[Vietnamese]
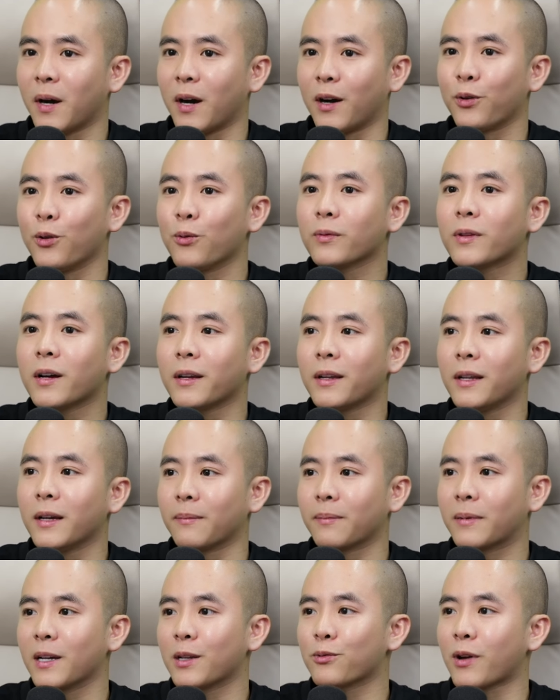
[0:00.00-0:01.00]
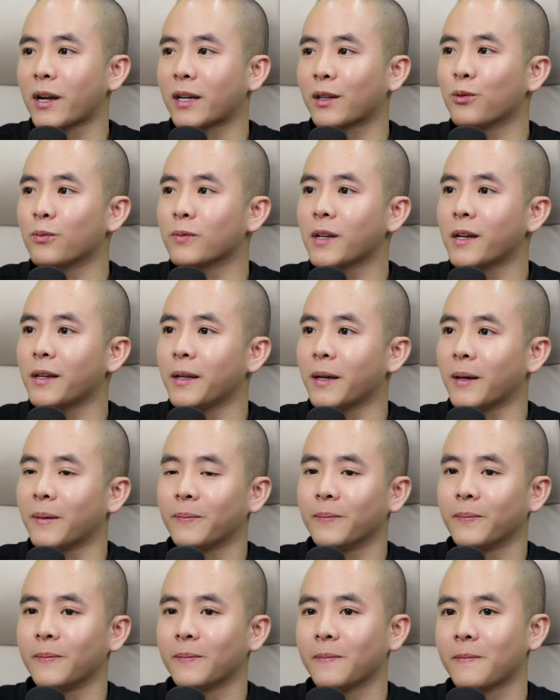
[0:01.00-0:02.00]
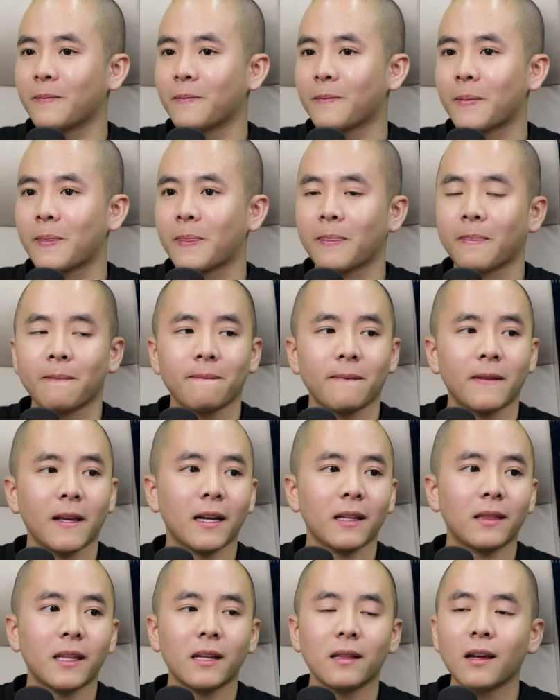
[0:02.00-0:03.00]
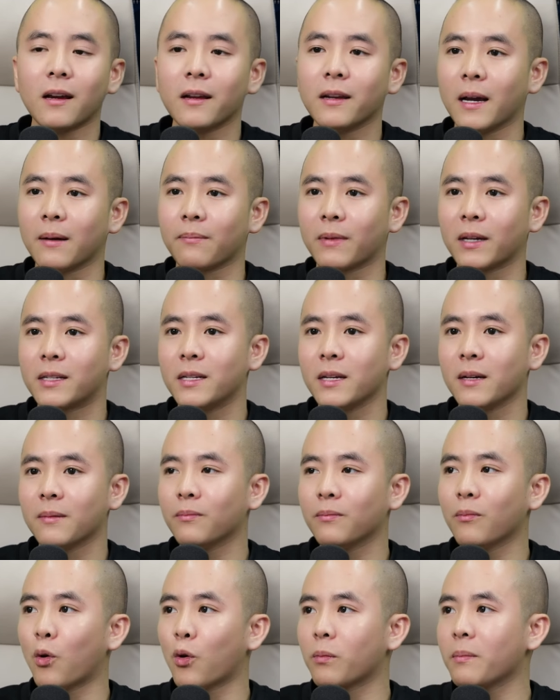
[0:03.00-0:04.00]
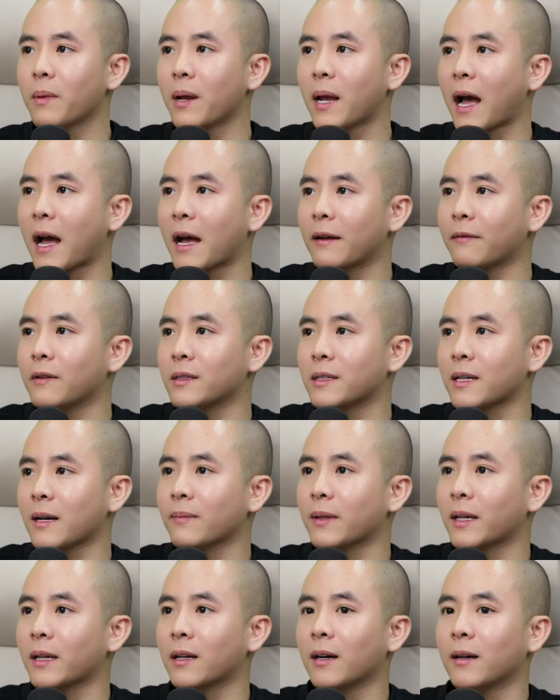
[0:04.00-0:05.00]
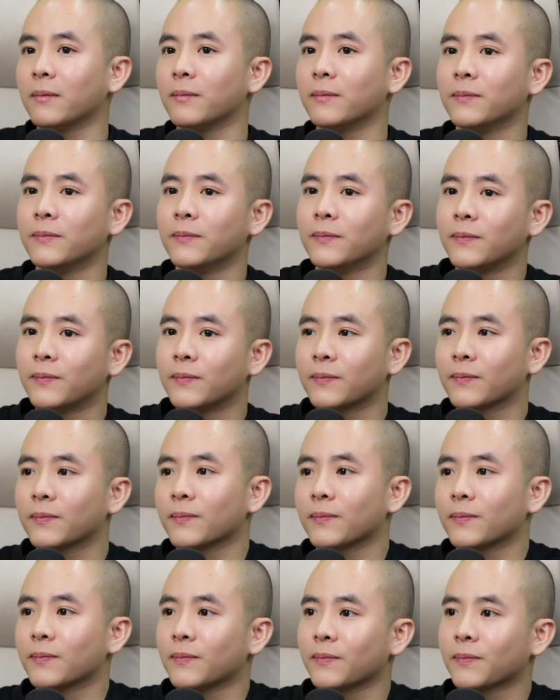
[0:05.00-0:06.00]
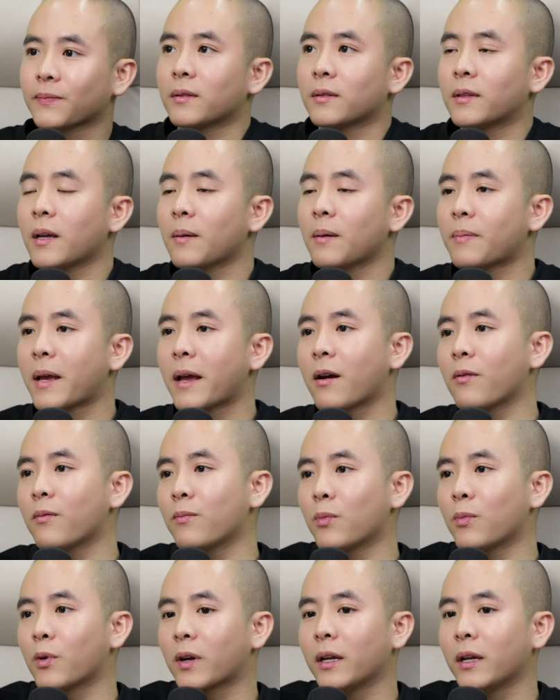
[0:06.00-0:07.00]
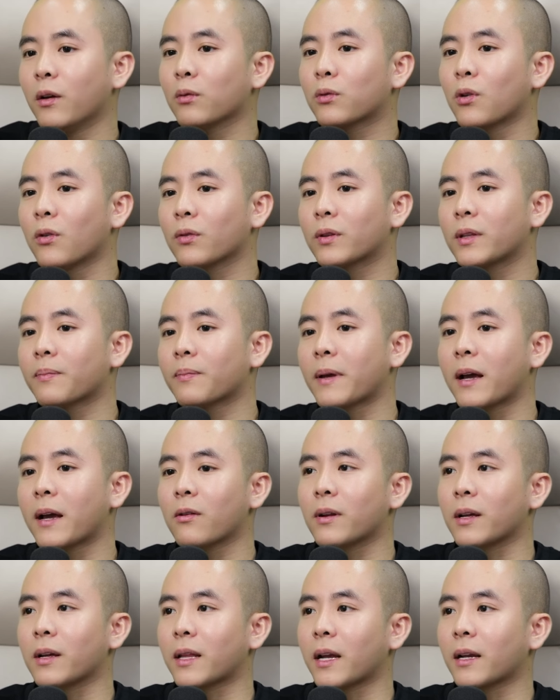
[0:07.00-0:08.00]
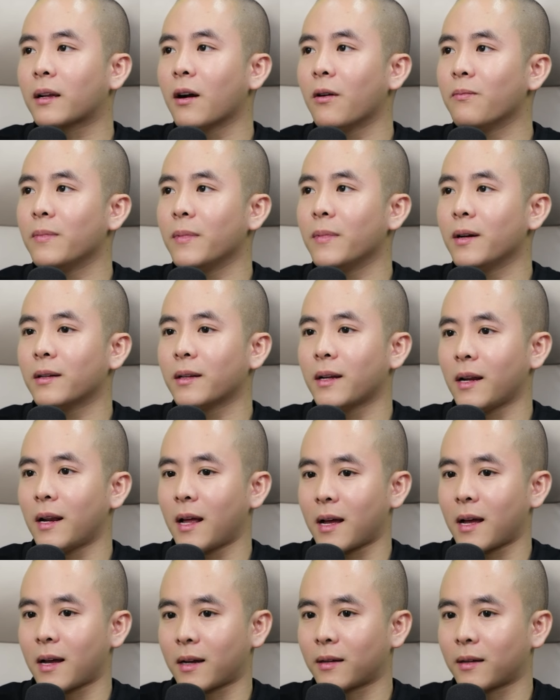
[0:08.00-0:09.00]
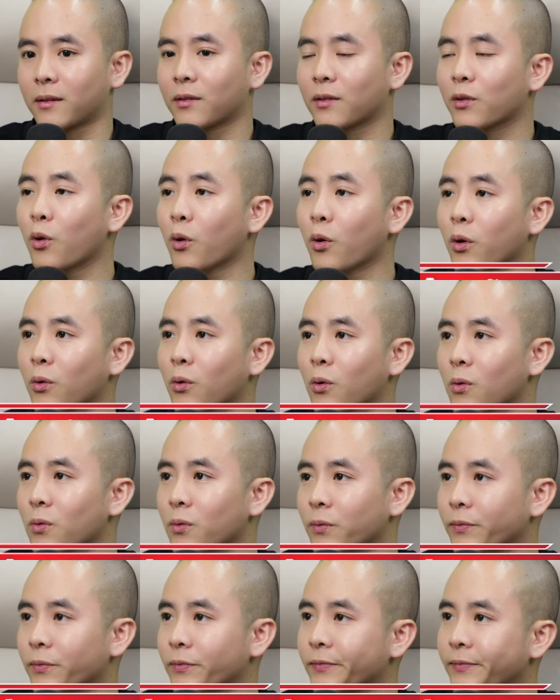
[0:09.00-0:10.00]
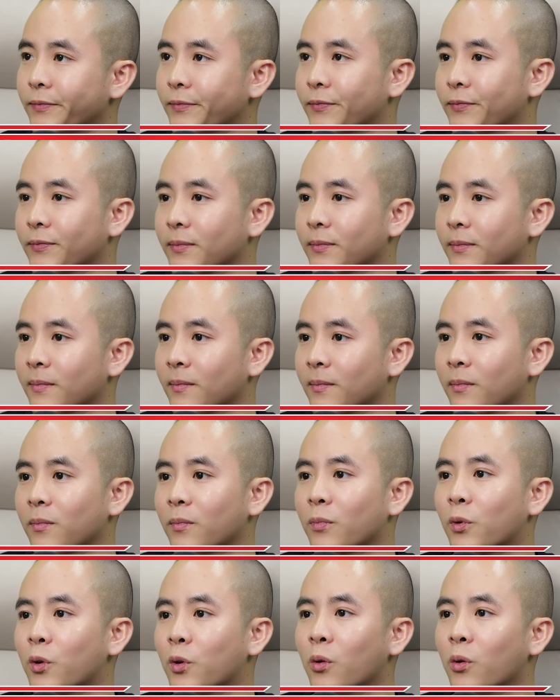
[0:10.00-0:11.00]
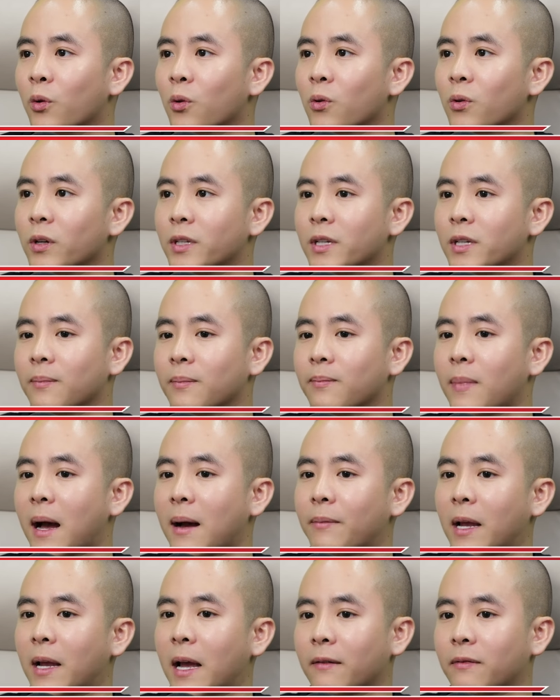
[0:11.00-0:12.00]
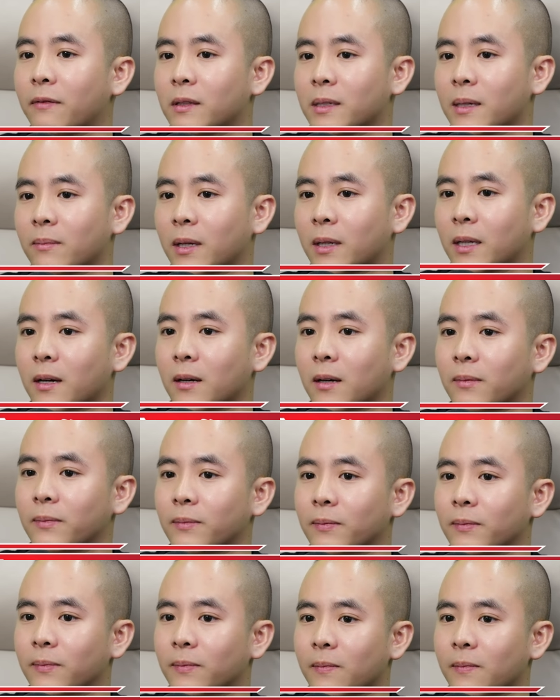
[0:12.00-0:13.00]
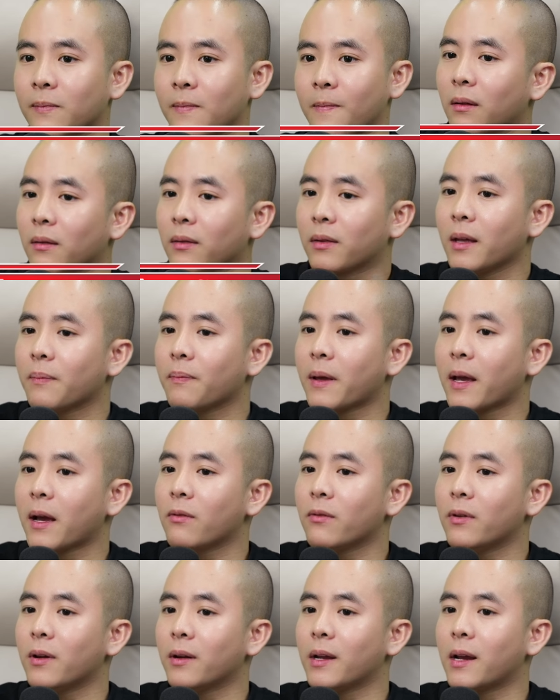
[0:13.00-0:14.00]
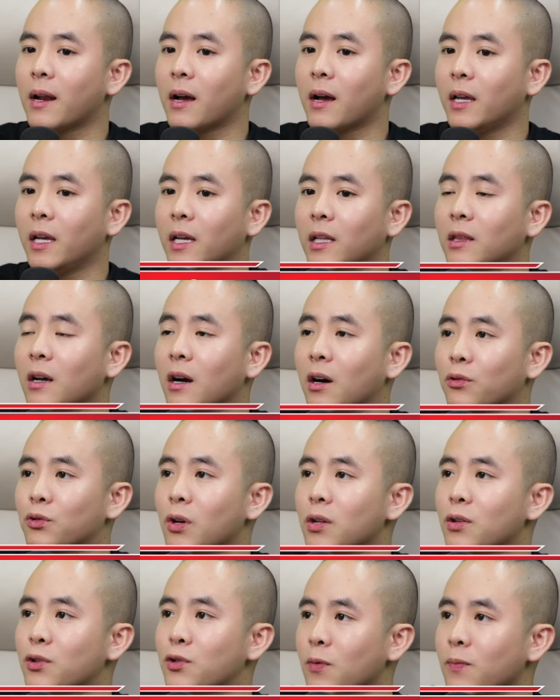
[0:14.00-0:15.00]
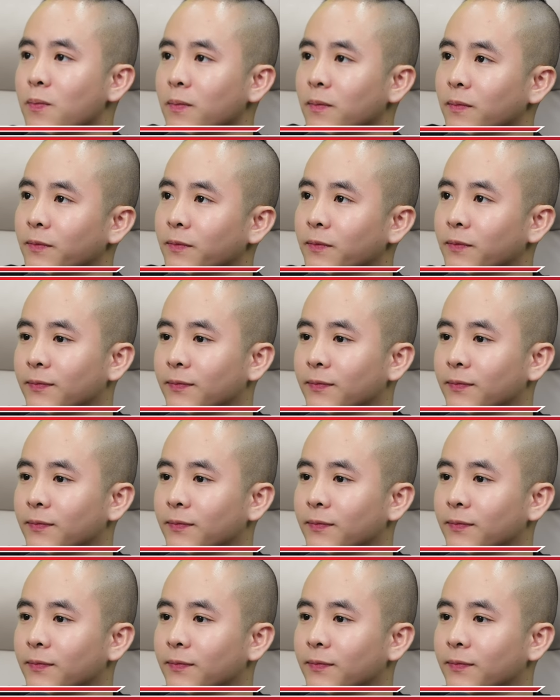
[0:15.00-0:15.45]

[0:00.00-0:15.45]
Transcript: mở đúng thời điểm kinh doanh đúng thời điểm thì cái tính thời điểm này chiếm 42% thành công tiếp theo một cái yếu tố tiếp theo để thành công nữa đấy là đội ngũ đội ngũ phải chiếm 32% thành công tiếp theo nữa đấy là ý tưởng xuất chúng